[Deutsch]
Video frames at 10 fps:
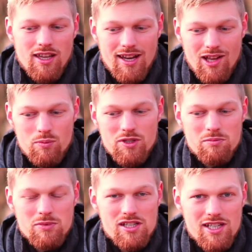erlaube
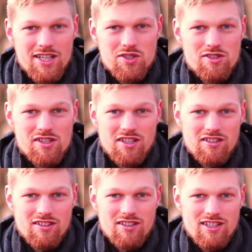ich mir da zu sein,
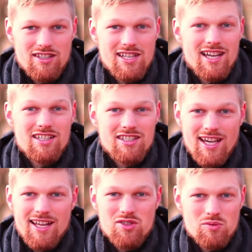sage ich
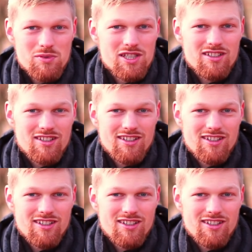Ja zu mir.